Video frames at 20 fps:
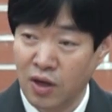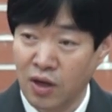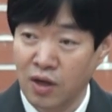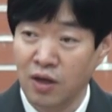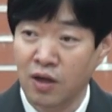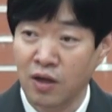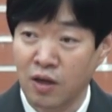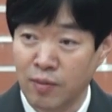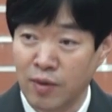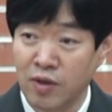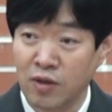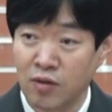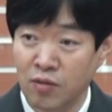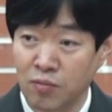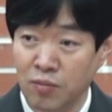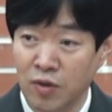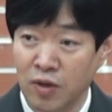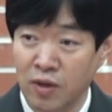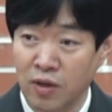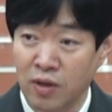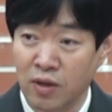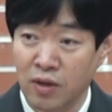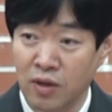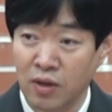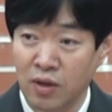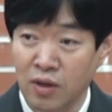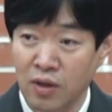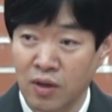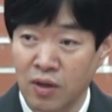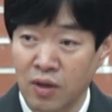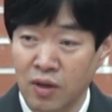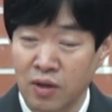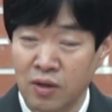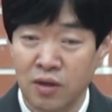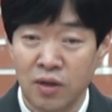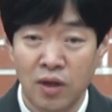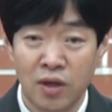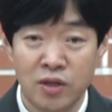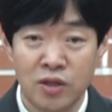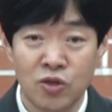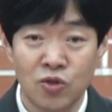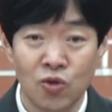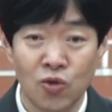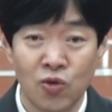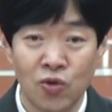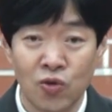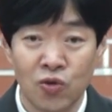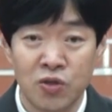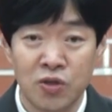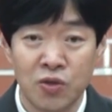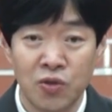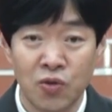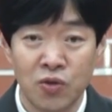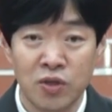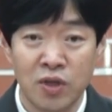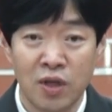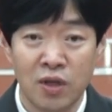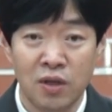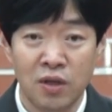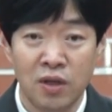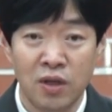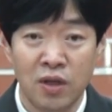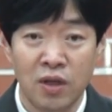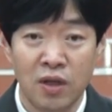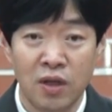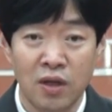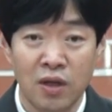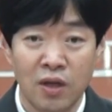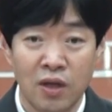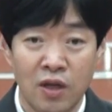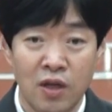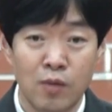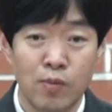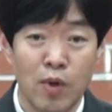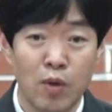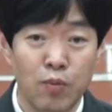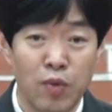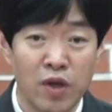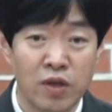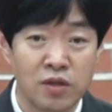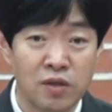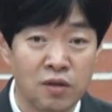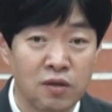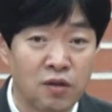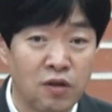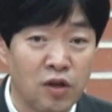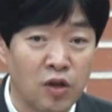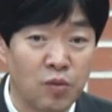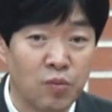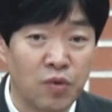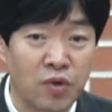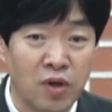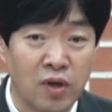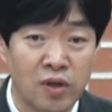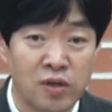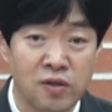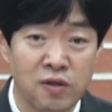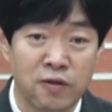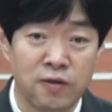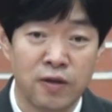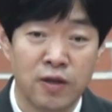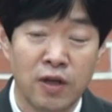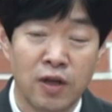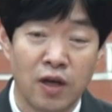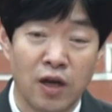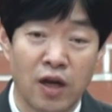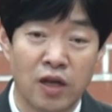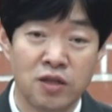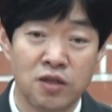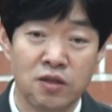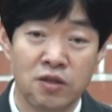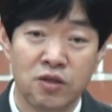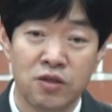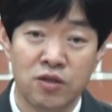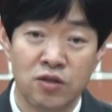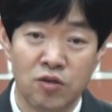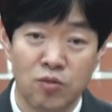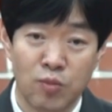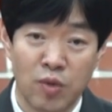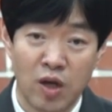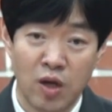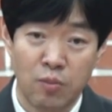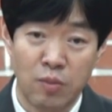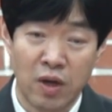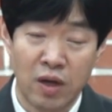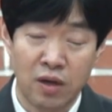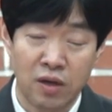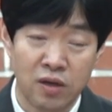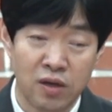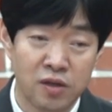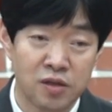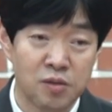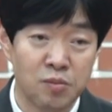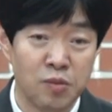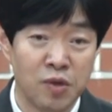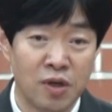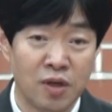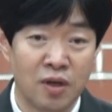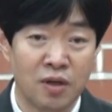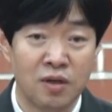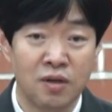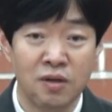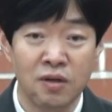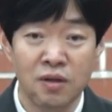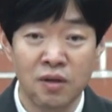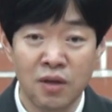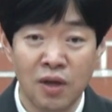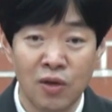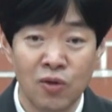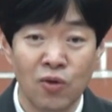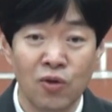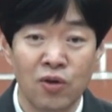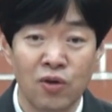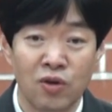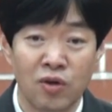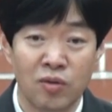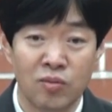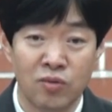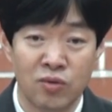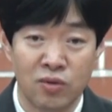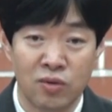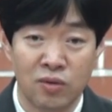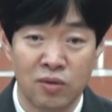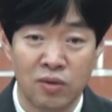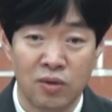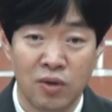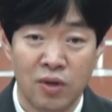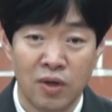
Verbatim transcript: 타락하게 만듭니다. 그 당시 종교 지도자들이 일반 백성들에 비해서 가진 것이 얼마나 많았겠습니까? 그런데도 여러분